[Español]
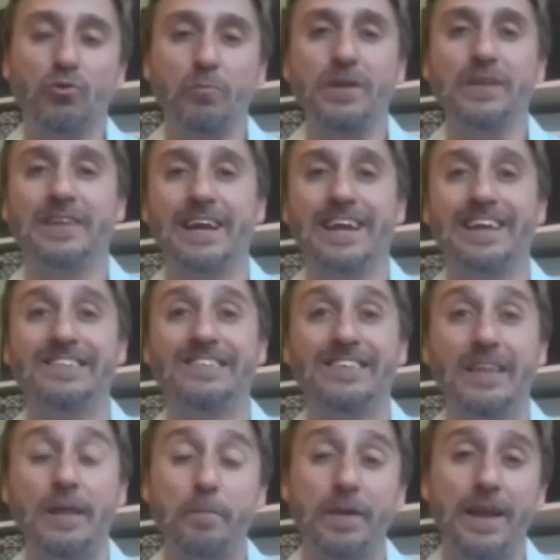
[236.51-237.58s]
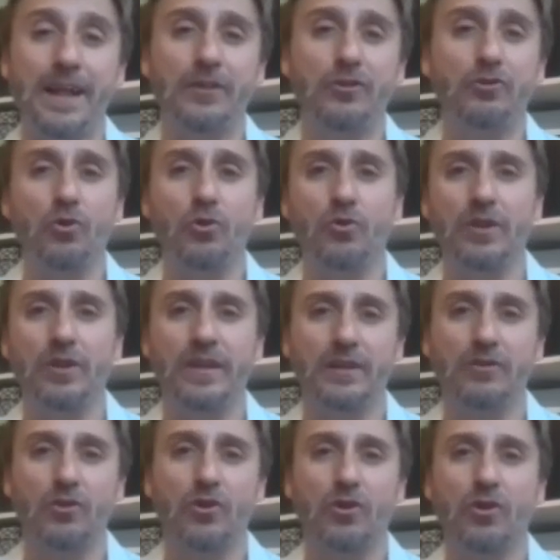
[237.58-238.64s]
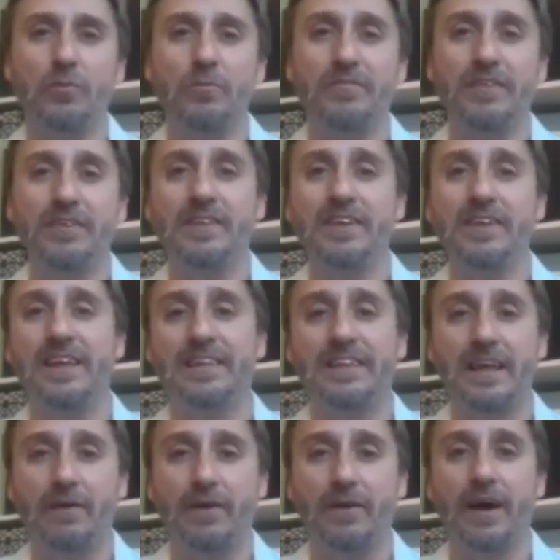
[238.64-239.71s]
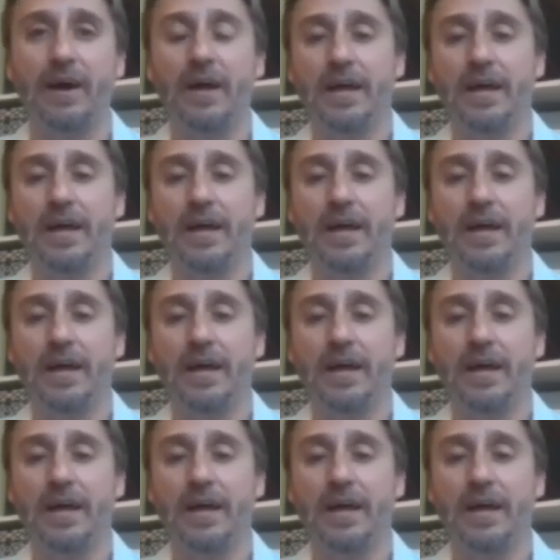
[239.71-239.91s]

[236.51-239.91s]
mientras que en sede penal todo el directorio de Vicentín estaba